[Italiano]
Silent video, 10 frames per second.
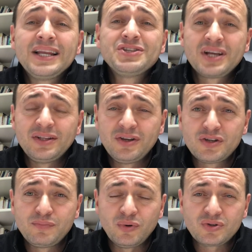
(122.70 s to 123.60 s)
ricerca di
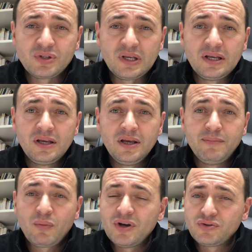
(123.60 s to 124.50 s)
risposte,
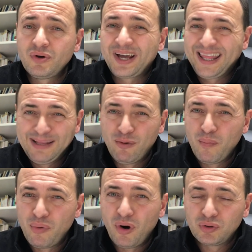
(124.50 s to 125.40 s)
per questo crediamo
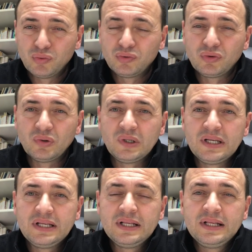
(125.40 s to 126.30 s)
un po' a tutto.
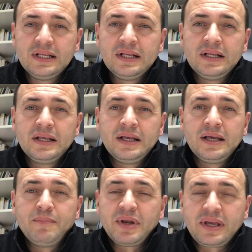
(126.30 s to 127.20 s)

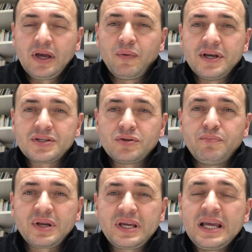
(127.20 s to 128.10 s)
Perché questo?
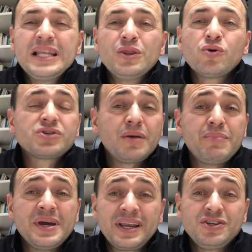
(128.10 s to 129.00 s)
Perché il non
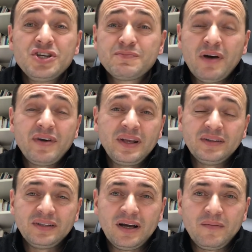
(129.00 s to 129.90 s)
sapere ci
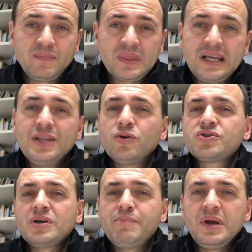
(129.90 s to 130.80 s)
spaventa. Il non
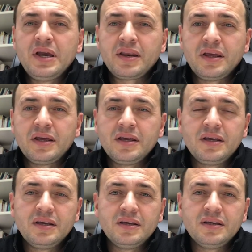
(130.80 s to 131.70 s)
sapere
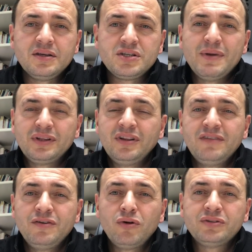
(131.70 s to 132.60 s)
eh, eh, ci mette in
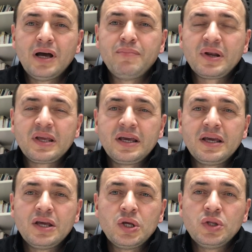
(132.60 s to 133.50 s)
difficoltà
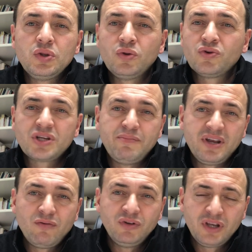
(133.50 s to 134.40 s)
perché eh, non
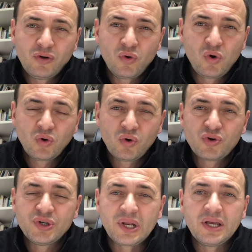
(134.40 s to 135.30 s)
sapere vuol dire non
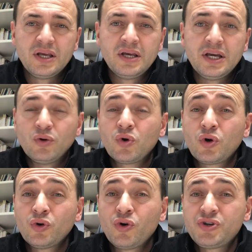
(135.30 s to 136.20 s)
conoscere e non
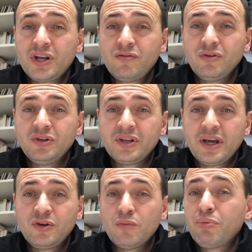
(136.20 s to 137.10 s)
conoscere vuol
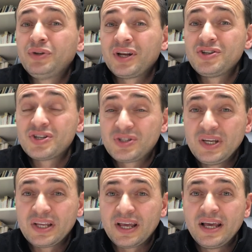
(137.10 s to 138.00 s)
dire non poter
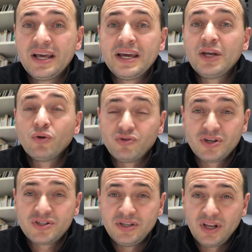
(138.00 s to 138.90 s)
gestire e non
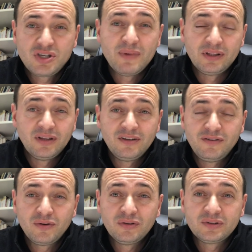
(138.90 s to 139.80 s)
gestire ci mette in
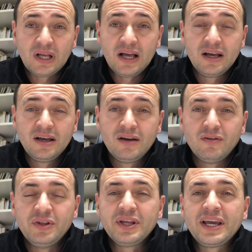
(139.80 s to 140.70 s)
difficoltà
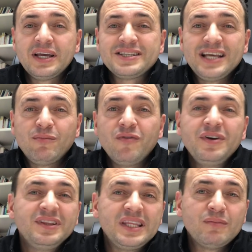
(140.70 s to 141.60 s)
dire che siamo
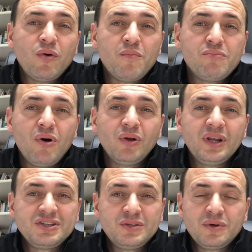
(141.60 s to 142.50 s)
vittime un po'
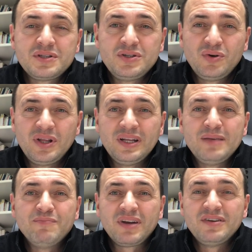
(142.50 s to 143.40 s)
della situazione,
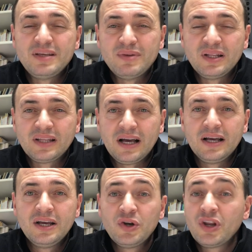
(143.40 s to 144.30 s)
dell'imprevedibilità.
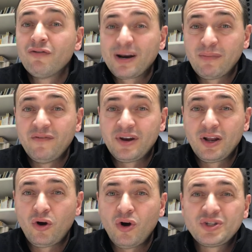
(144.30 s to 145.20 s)
Noi vorremmo avere
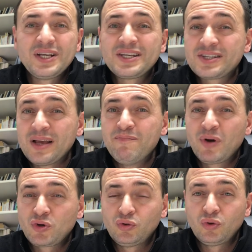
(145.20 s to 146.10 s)
le cose
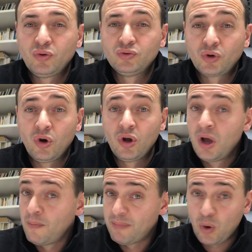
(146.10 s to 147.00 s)
sempre sotto controllo,
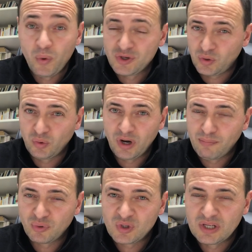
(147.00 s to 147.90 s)
ma questo non è
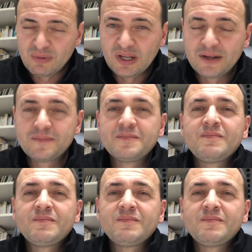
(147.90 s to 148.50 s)
possibile.